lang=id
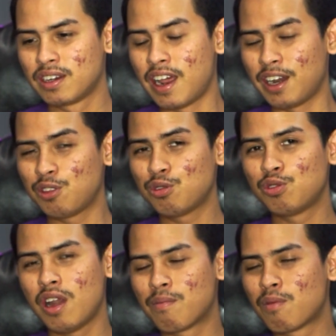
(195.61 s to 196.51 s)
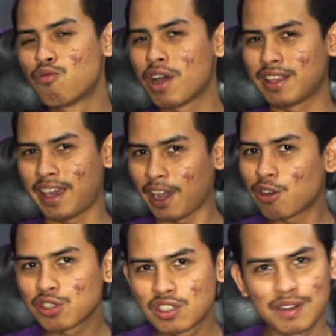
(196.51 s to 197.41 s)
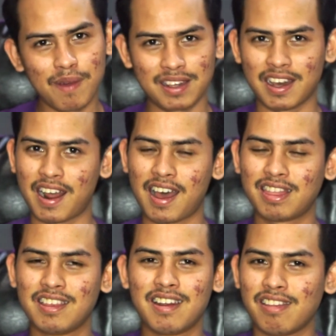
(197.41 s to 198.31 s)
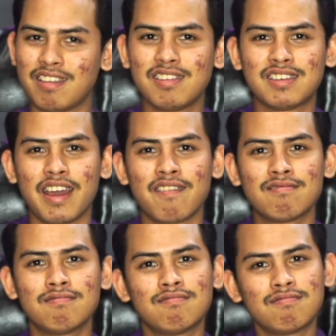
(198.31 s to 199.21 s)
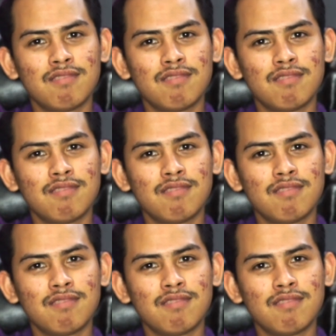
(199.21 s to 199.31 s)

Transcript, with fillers: Dan itu sudah membuat chaos di masyarakat di netizen.